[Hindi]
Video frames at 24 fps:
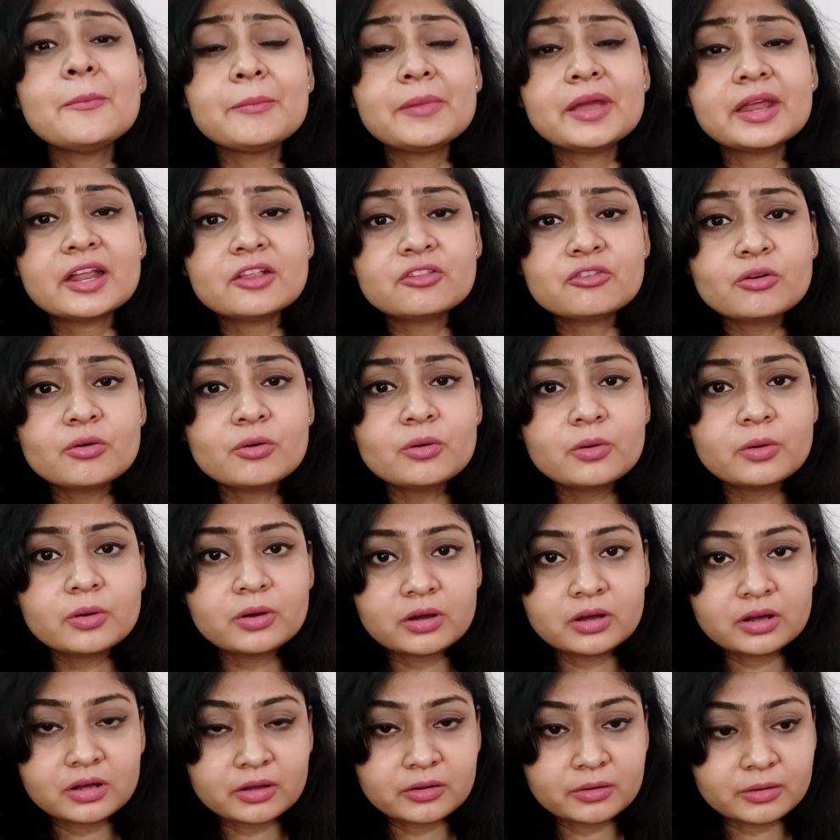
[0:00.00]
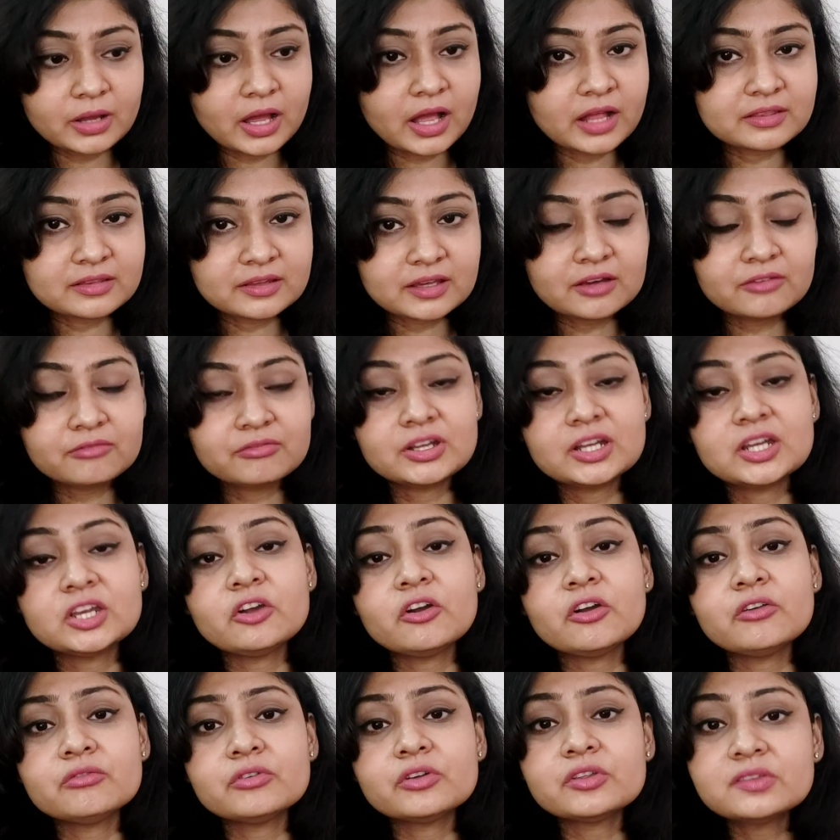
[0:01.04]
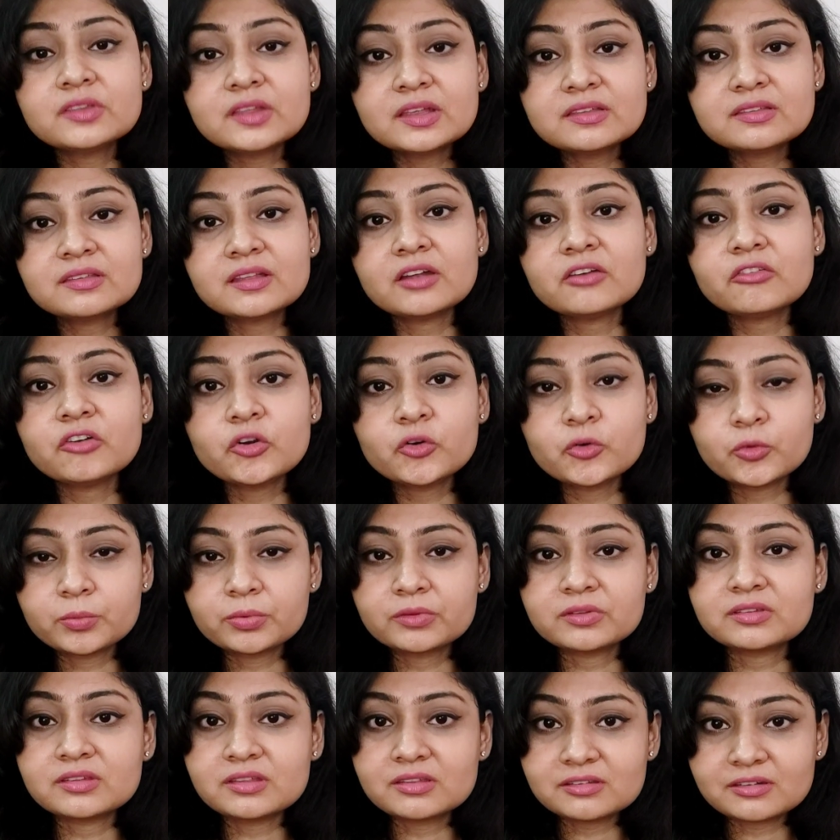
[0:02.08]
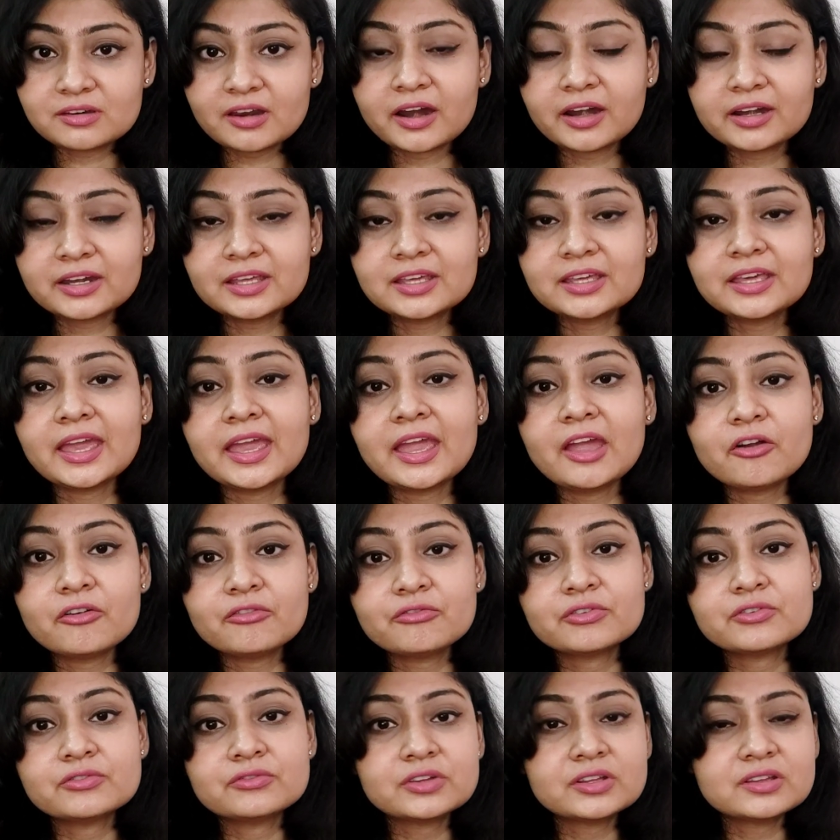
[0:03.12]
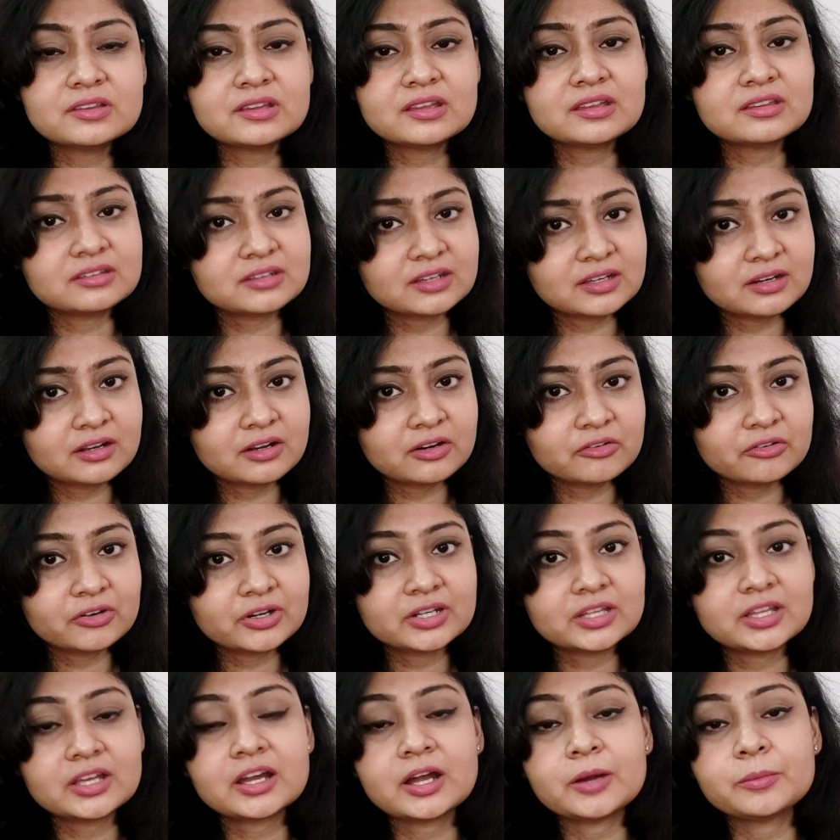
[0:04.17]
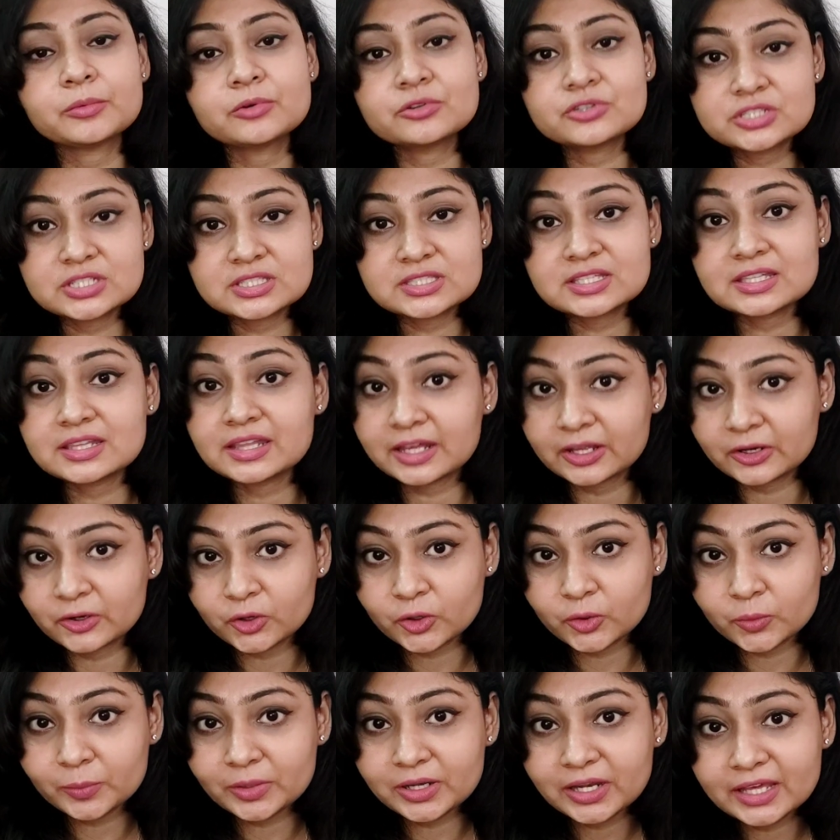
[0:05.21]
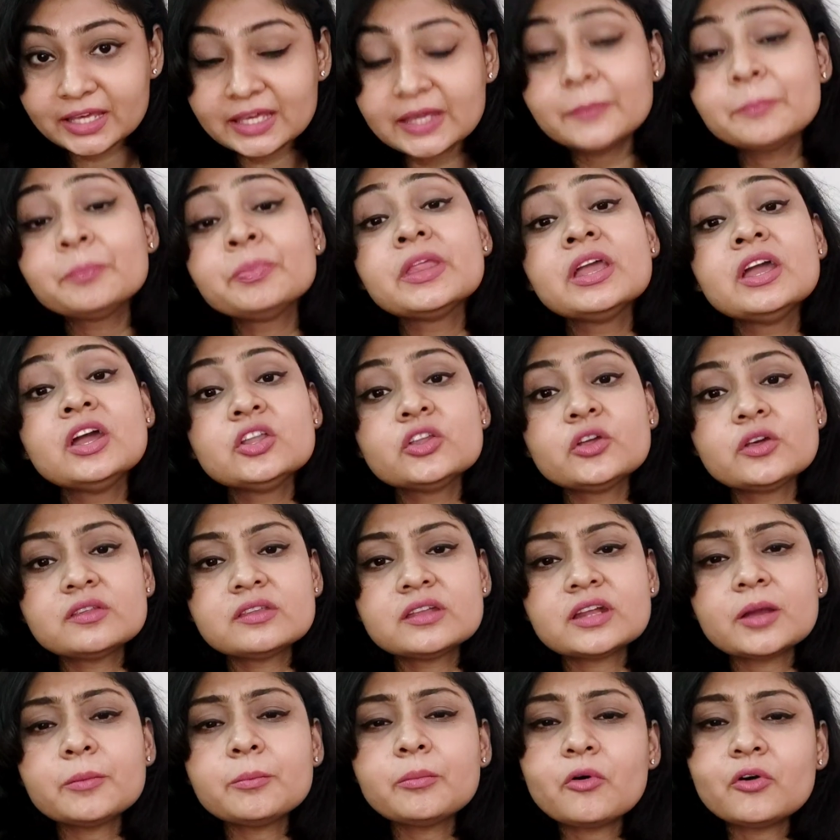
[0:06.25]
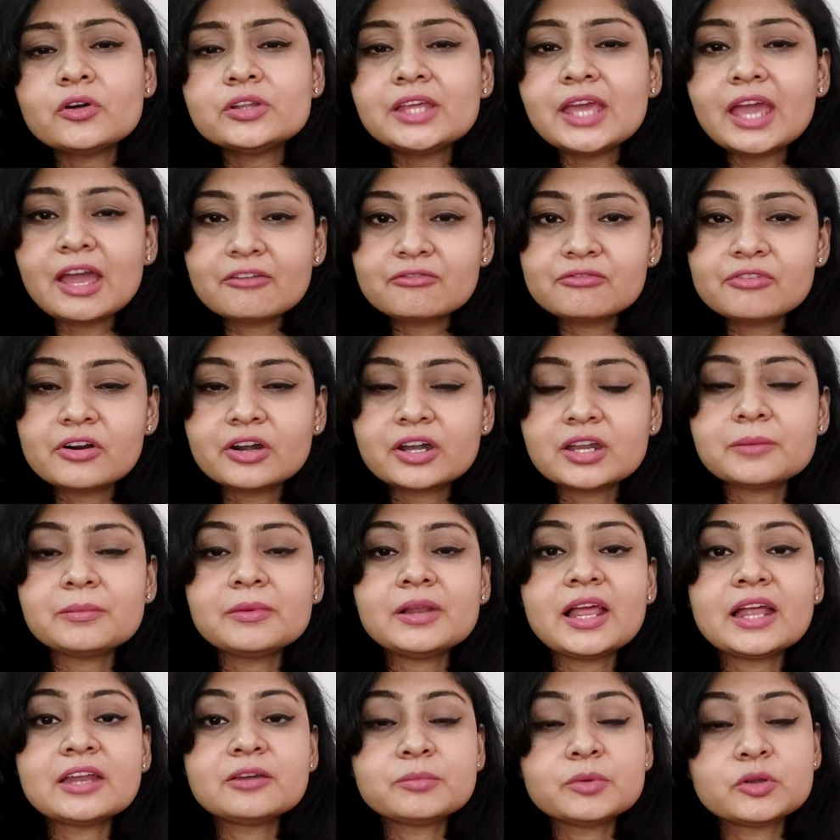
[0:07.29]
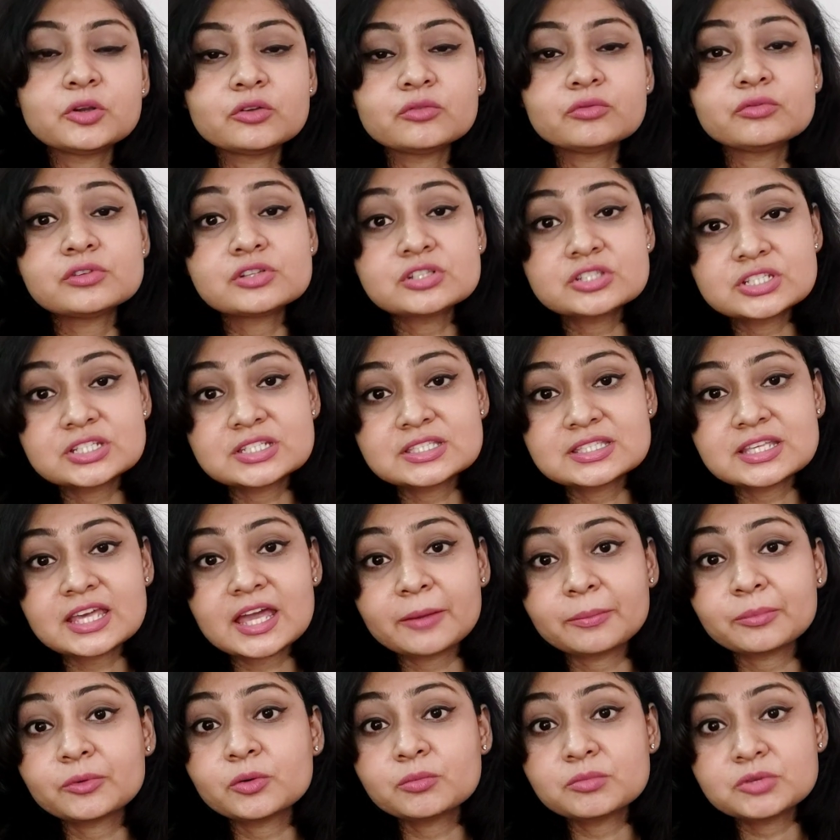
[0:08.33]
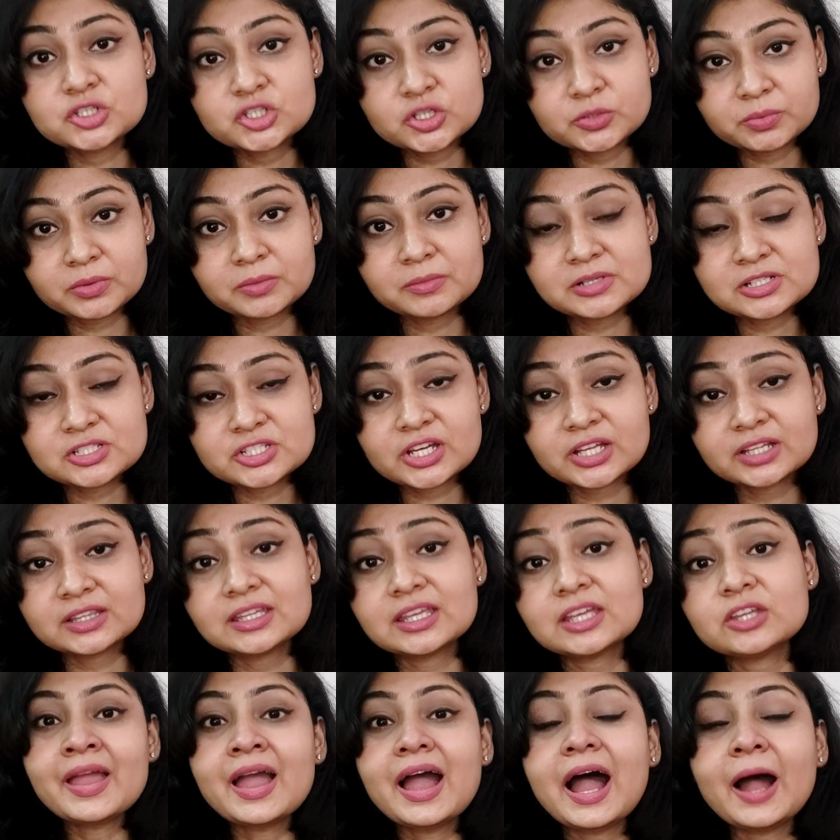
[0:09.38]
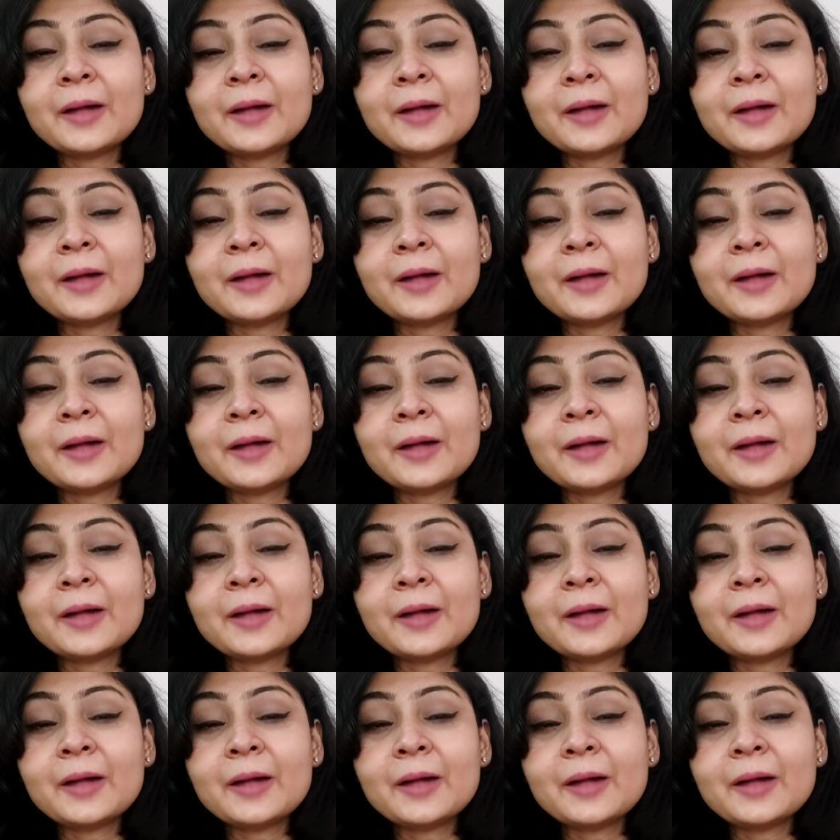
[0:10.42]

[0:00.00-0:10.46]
मेरा जो आज का वीडियो है वो सिक्स हंड्रेड रुपीज़ से स्टार्टिंग है और फिफ्टीन सिक्सटीन हंड्रेड तक आपको चीज़ें देखने को मिलेगी तो जैसे कि बहुत ही एफोर्डेबल एंड ब्यूटीफुल चीज़ें आपको मीशो पर मिल जाती है तो